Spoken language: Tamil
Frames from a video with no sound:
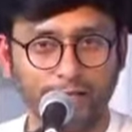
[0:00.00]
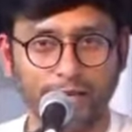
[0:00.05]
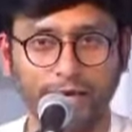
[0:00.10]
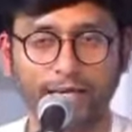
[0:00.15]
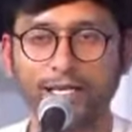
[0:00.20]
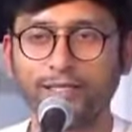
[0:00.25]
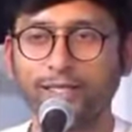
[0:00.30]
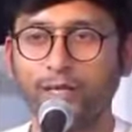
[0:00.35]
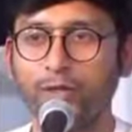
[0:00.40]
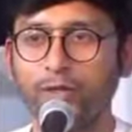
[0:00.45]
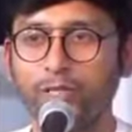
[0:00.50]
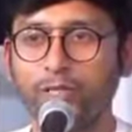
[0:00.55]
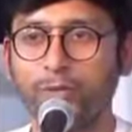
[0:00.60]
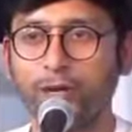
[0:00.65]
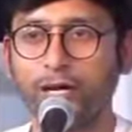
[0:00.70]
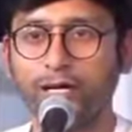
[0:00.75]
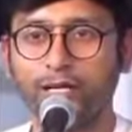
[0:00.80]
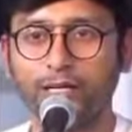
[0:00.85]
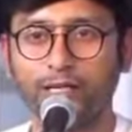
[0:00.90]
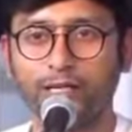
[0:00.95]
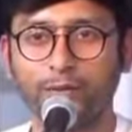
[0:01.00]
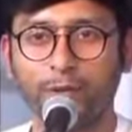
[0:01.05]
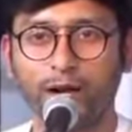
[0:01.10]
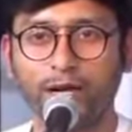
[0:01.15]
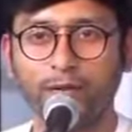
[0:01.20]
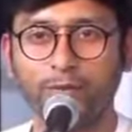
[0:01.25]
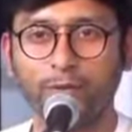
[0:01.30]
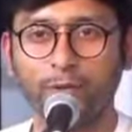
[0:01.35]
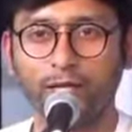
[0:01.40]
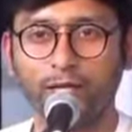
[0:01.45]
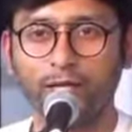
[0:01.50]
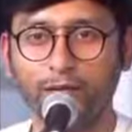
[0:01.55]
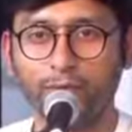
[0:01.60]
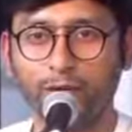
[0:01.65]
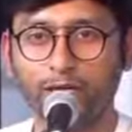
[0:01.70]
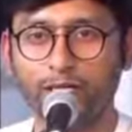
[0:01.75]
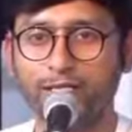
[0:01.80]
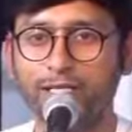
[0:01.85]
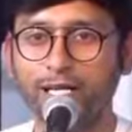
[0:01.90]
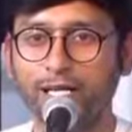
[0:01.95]
நிறைய சந்தோஷமாக இருக்கிறத பார்க்க முடியுது
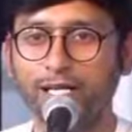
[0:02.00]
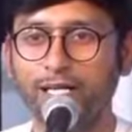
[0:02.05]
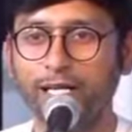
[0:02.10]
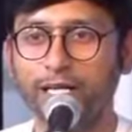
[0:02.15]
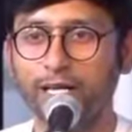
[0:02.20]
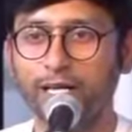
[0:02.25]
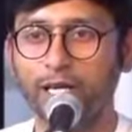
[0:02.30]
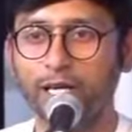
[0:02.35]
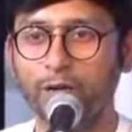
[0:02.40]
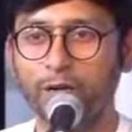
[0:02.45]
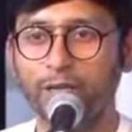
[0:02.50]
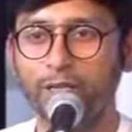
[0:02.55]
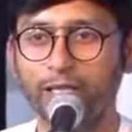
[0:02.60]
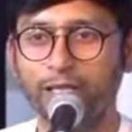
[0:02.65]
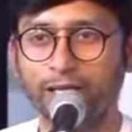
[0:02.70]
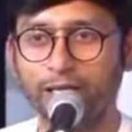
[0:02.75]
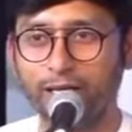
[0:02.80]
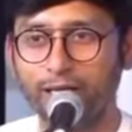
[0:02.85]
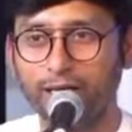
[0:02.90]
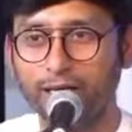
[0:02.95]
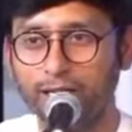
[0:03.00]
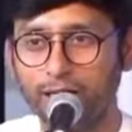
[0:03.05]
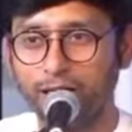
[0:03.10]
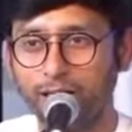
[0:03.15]
பட் ஸ்டில் எங்கேயோ வந்து